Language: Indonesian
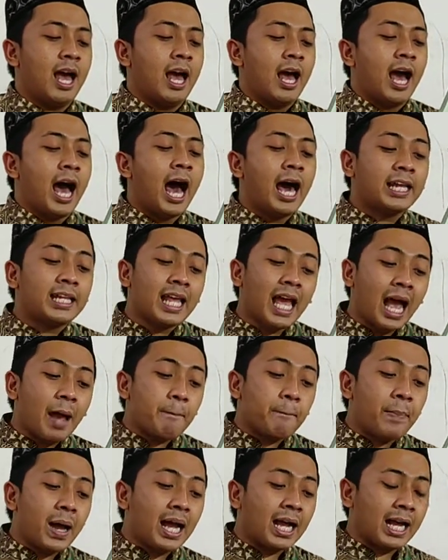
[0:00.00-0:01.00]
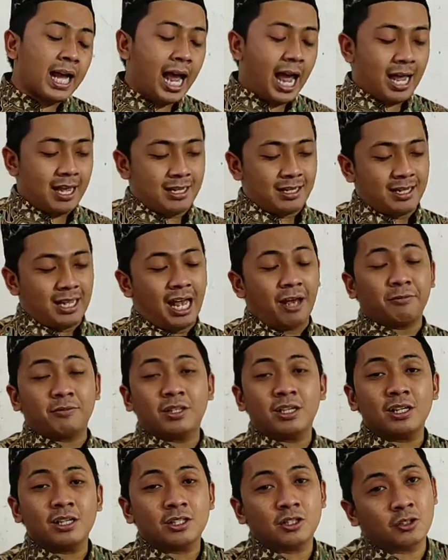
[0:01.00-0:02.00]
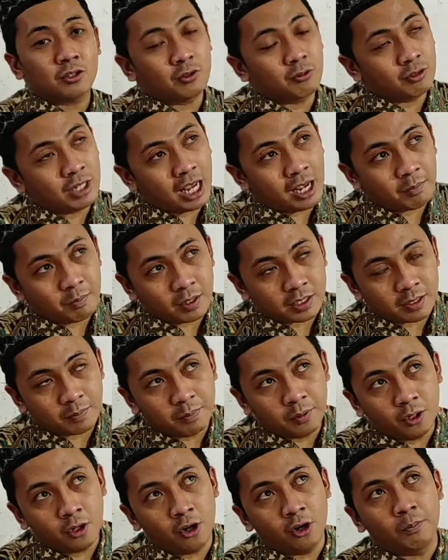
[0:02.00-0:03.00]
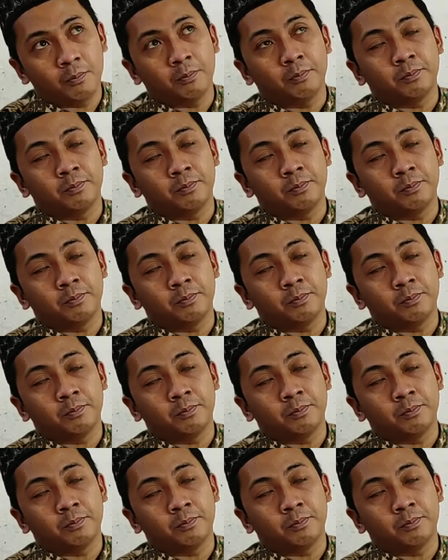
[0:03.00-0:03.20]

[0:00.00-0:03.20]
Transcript: Hari apakah? After sesudah apa sebelum?